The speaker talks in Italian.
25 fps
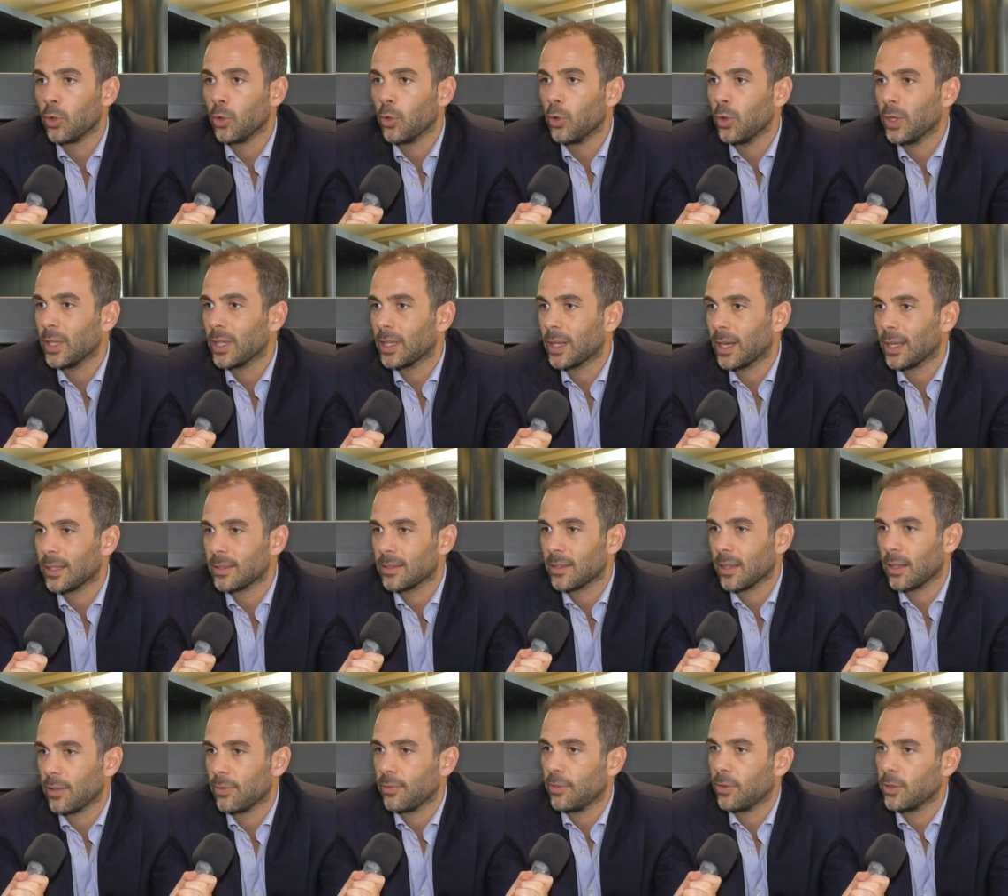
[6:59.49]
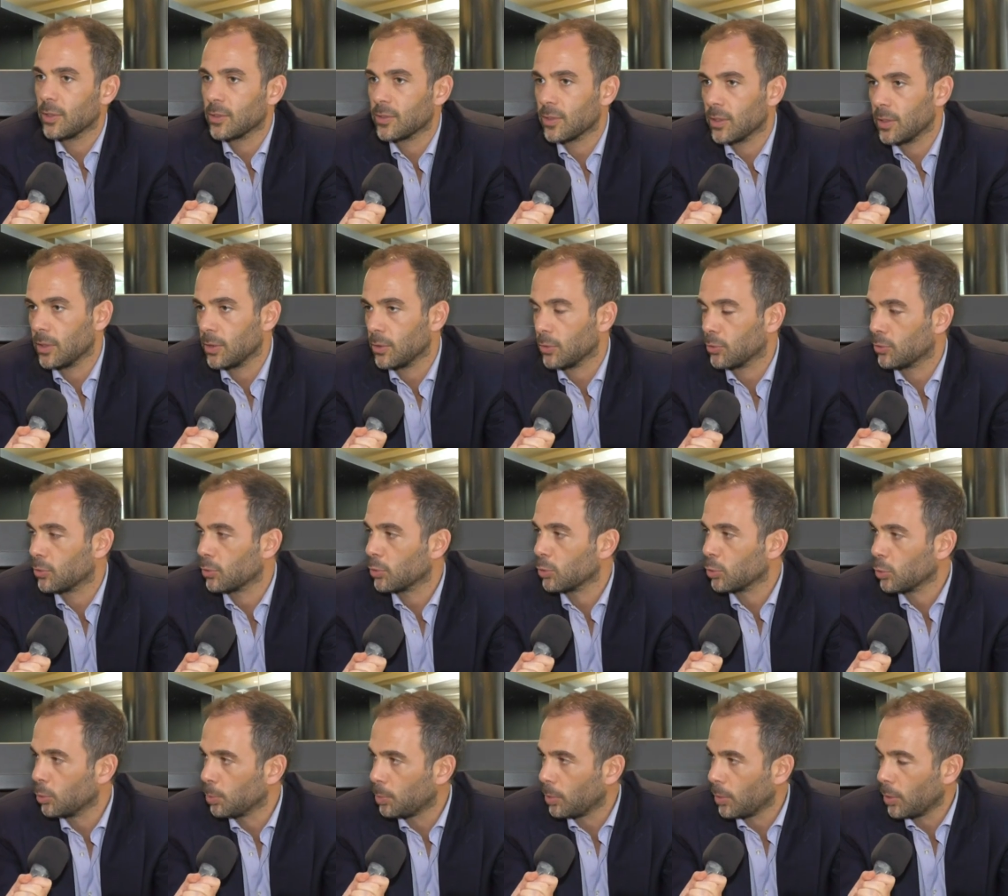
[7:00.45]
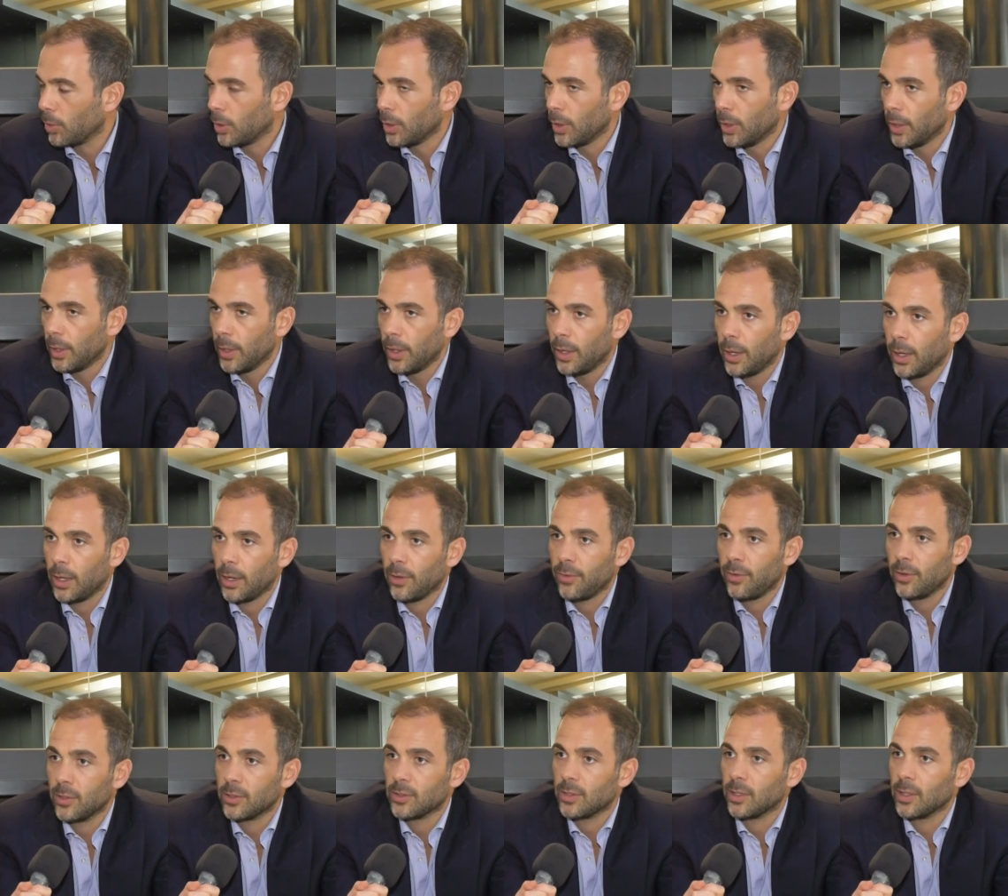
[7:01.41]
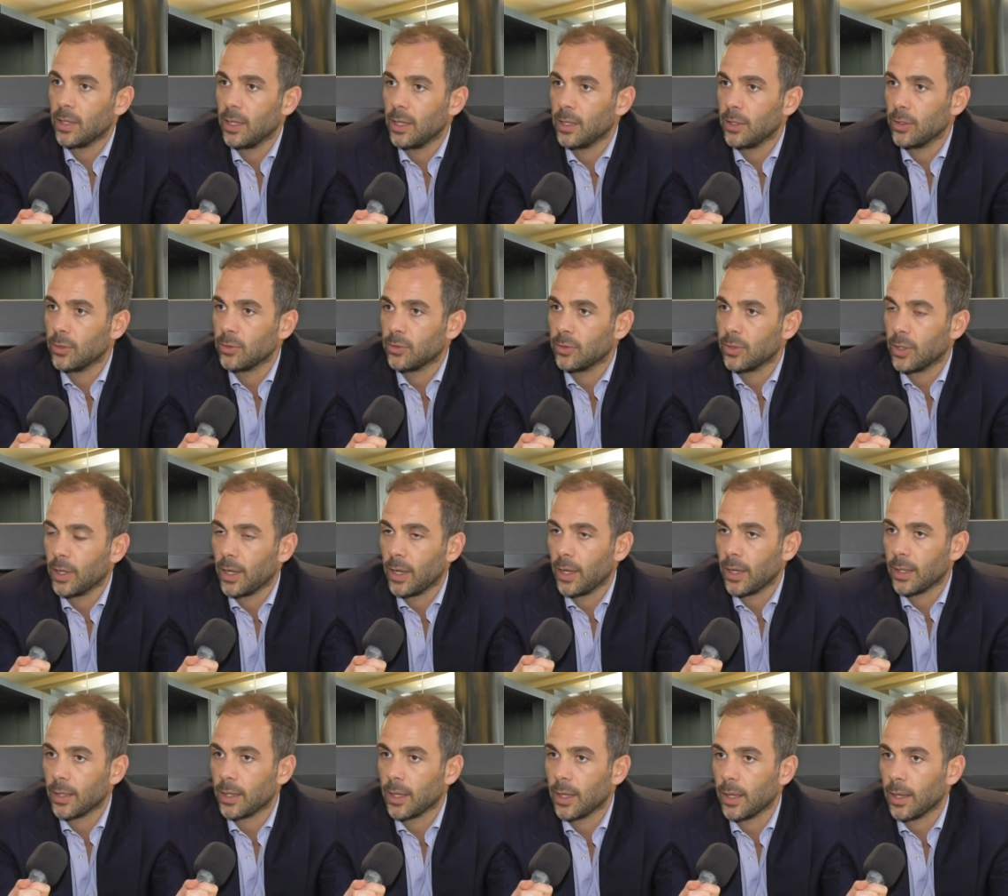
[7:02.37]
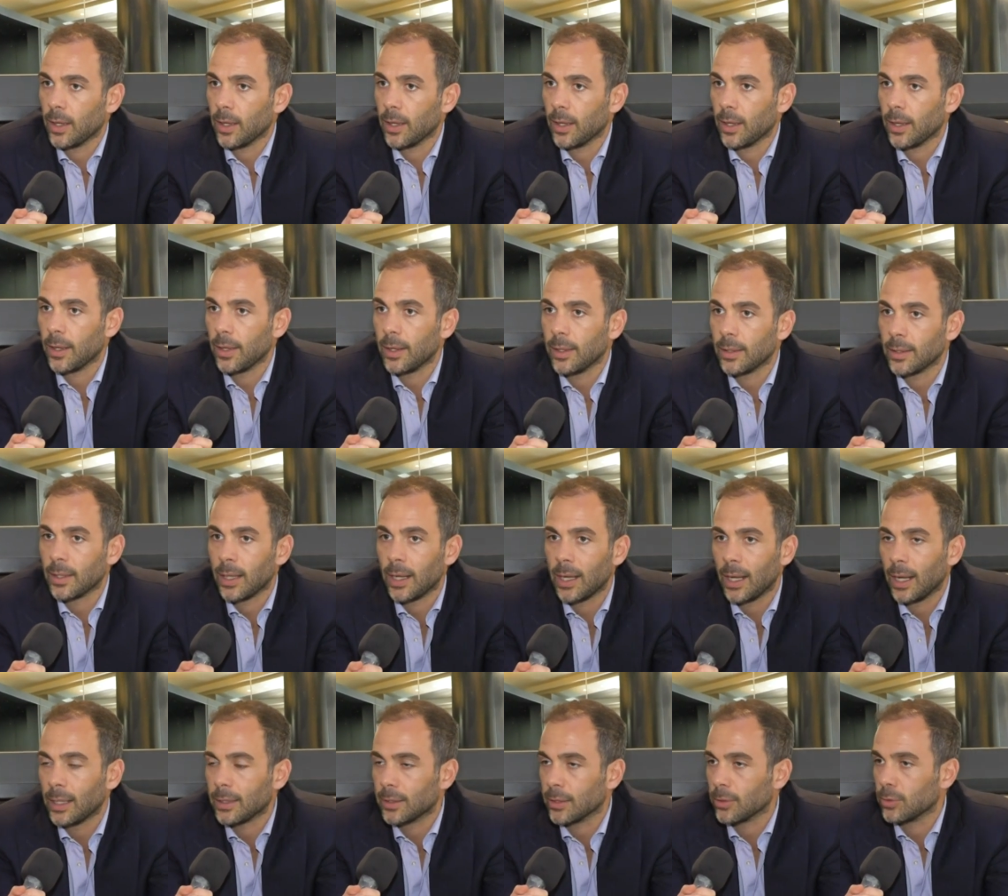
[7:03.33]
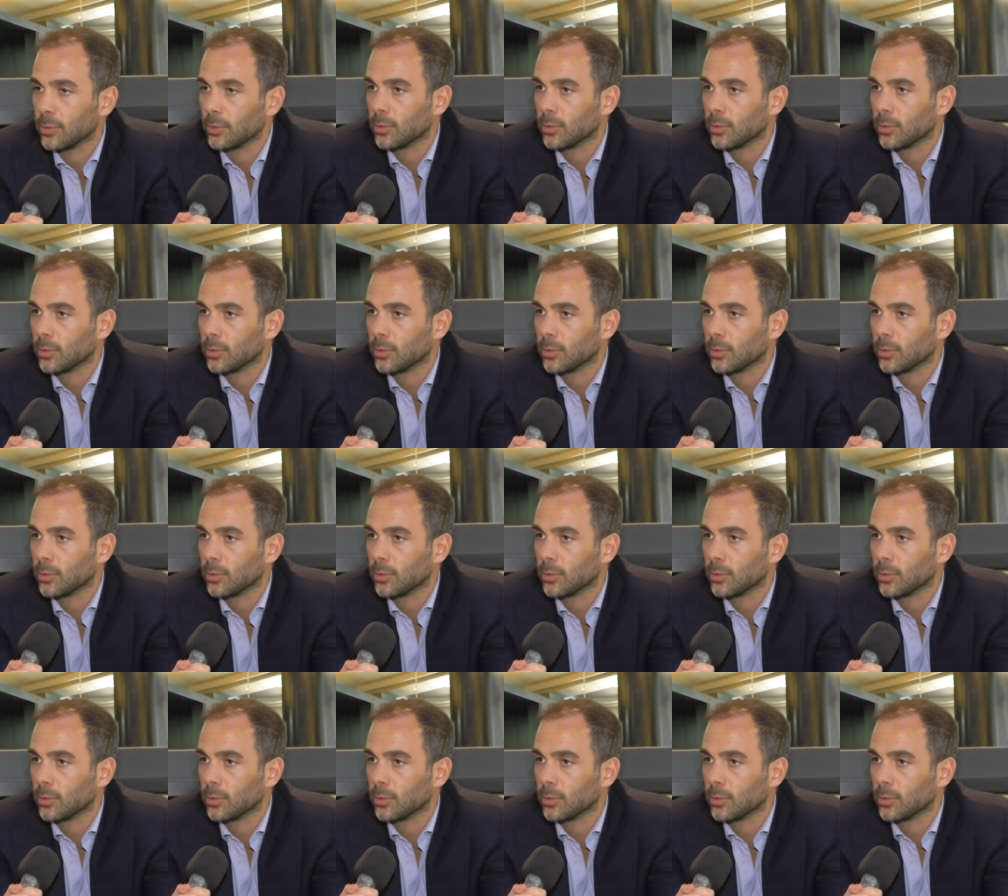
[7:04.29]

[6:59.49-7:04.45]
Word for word: Noi grazie alla forza del nostro gruppo, alla forza delle nostre anche delle altre